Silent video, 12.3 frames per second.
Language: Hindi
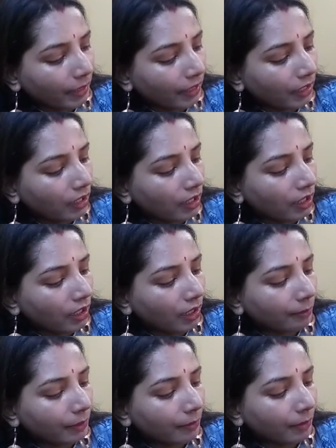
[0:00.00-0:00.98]
मांगेगा
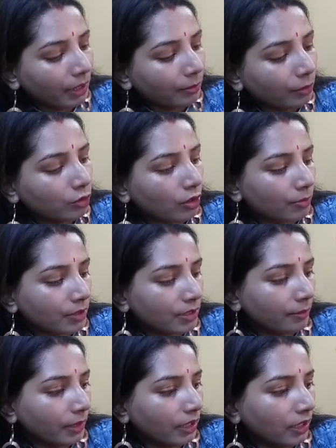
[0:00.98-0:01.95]
आपके बारे में कुछ
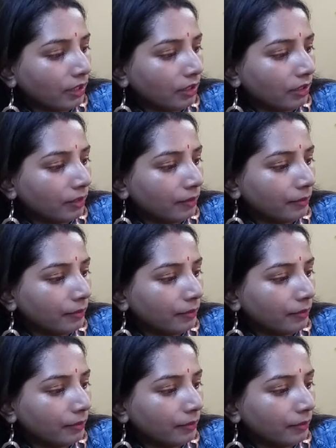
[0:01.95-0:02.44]
ऑप्शन मांगेगा